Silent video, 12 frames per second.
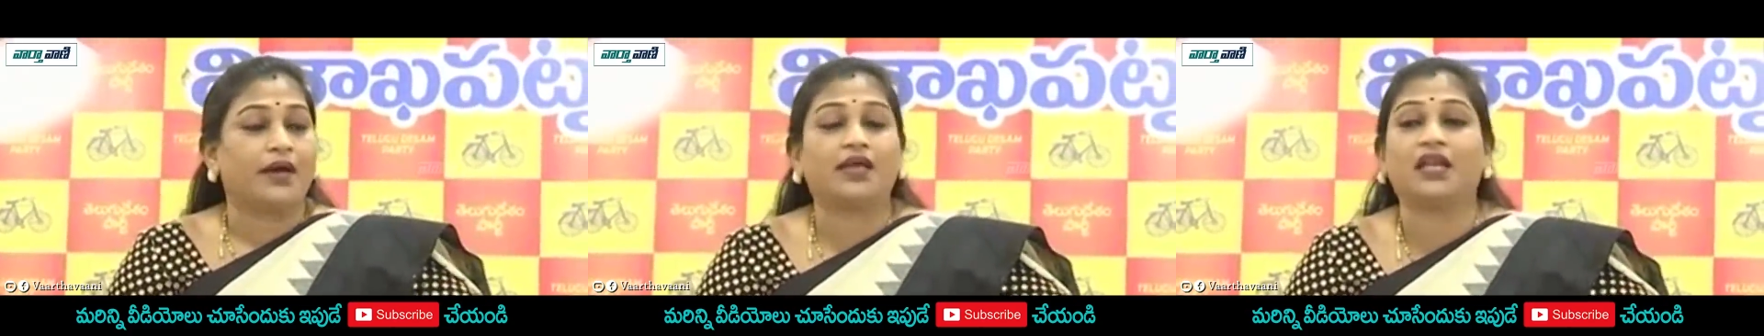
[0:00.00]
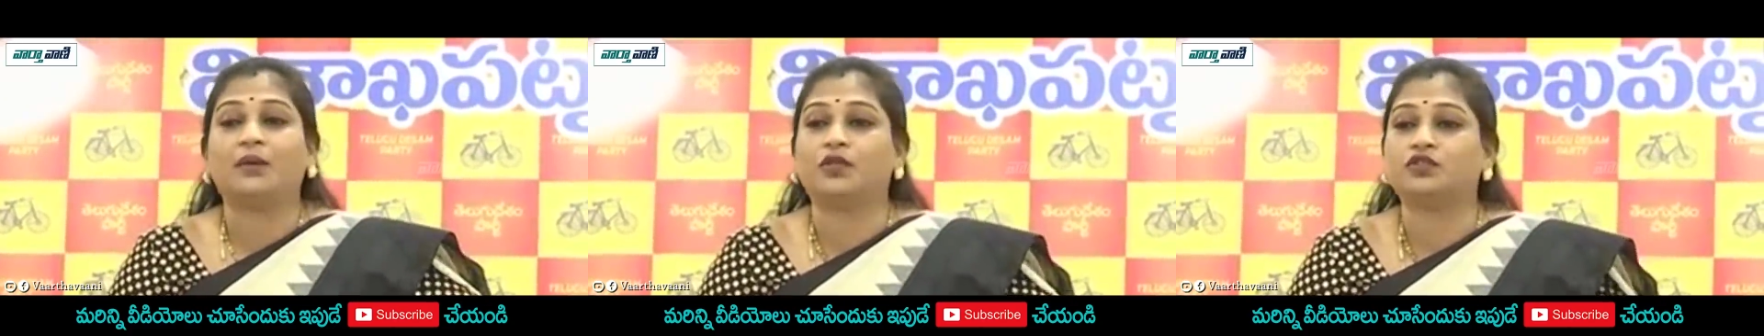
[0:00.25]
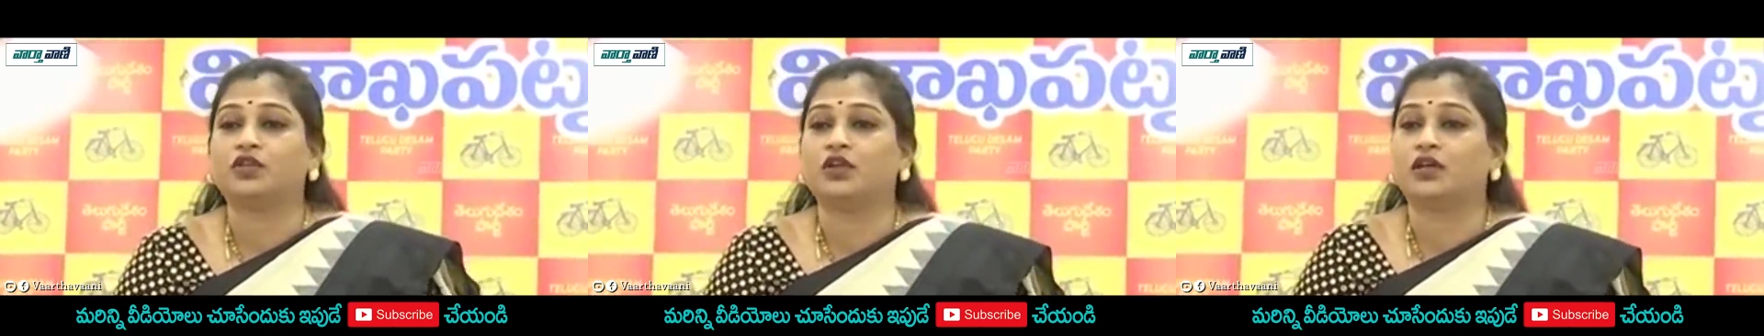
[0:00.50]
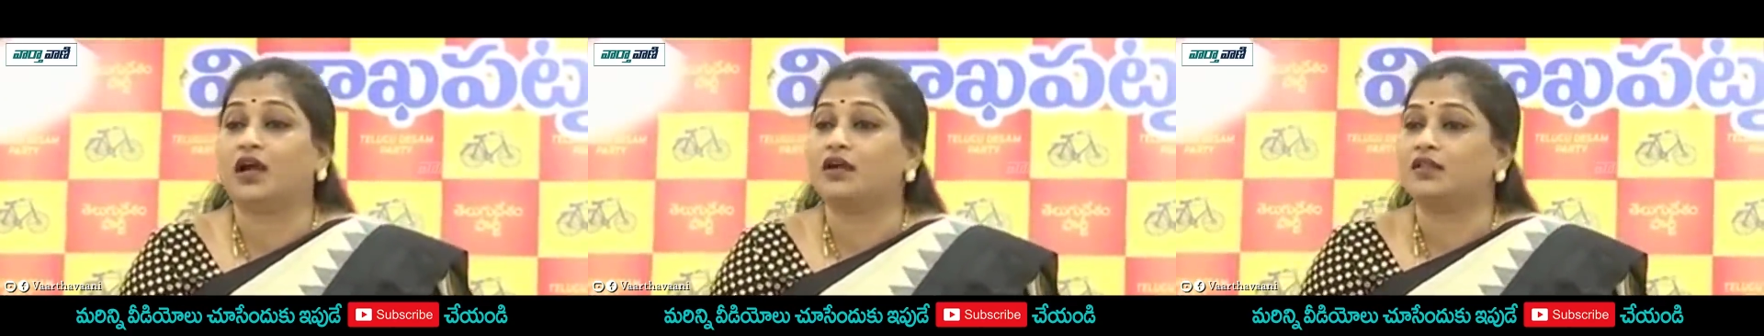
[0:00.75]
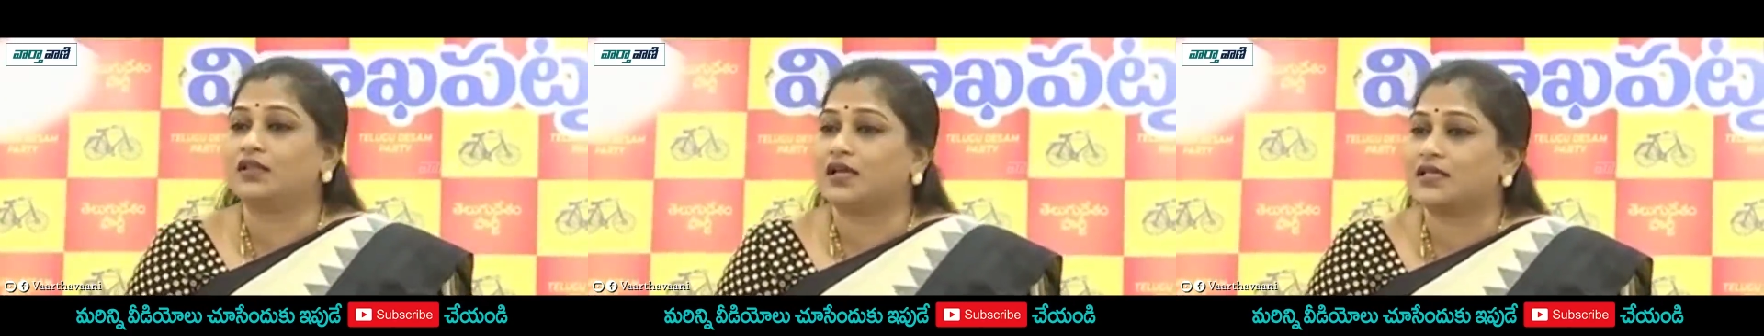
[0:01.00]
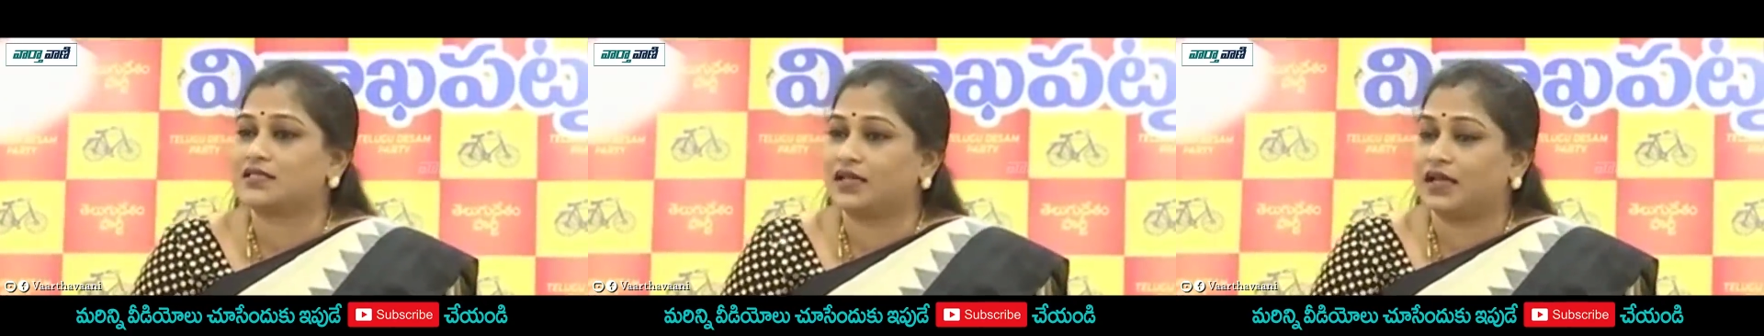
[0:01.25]
మహిళా మంత్రులు గాడిదలు
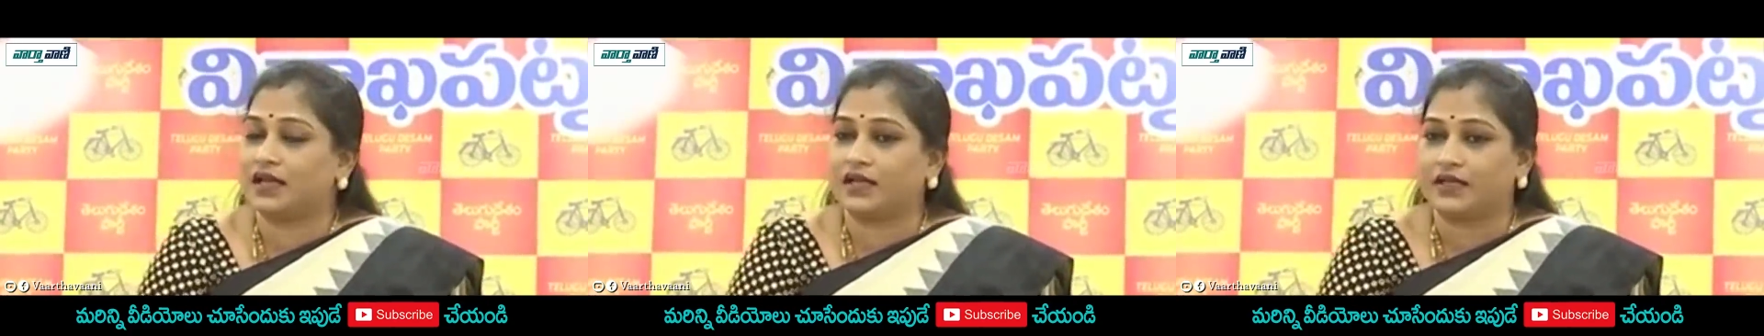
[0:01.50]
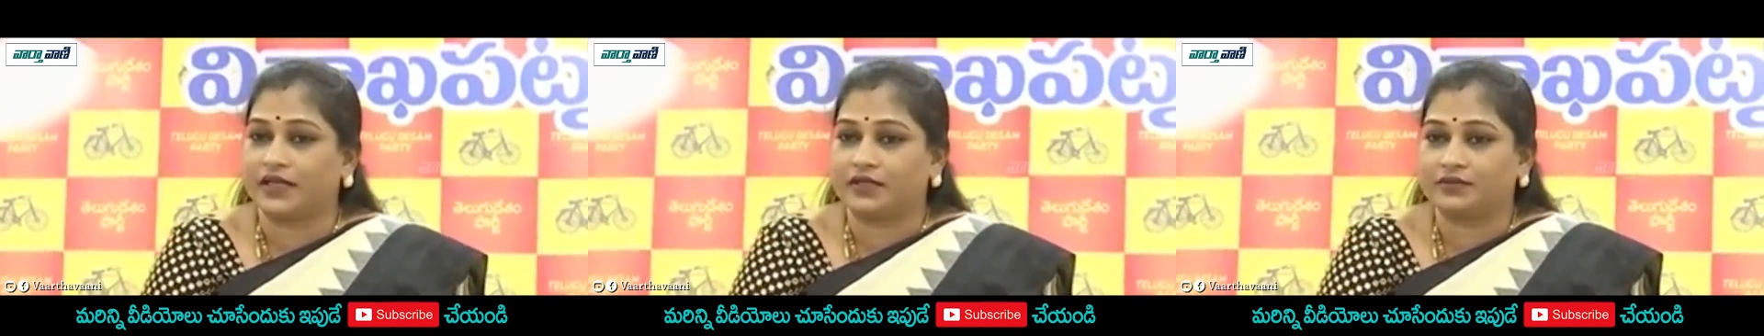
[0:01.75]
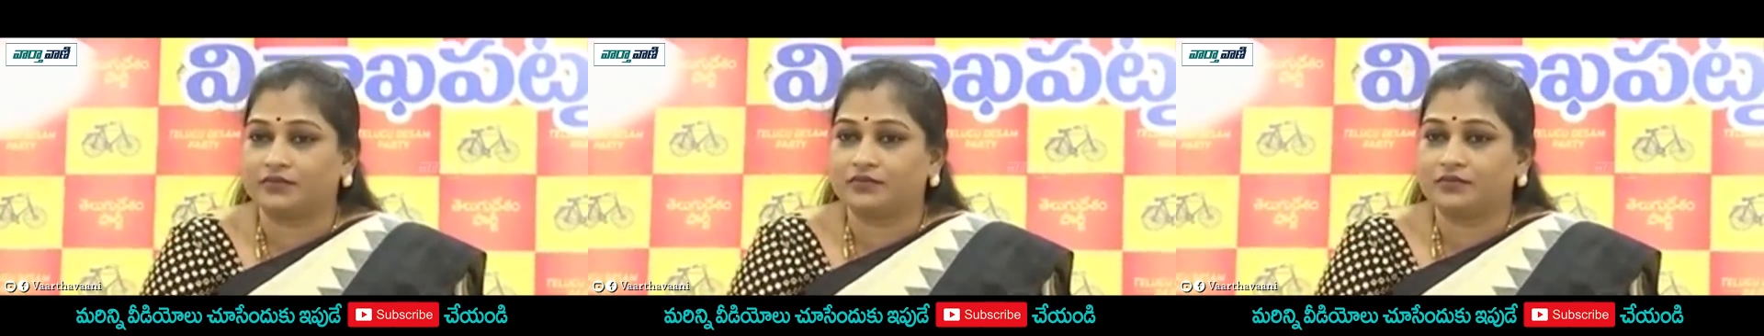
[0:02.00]
కాస్తున్నారా అని అడిగారు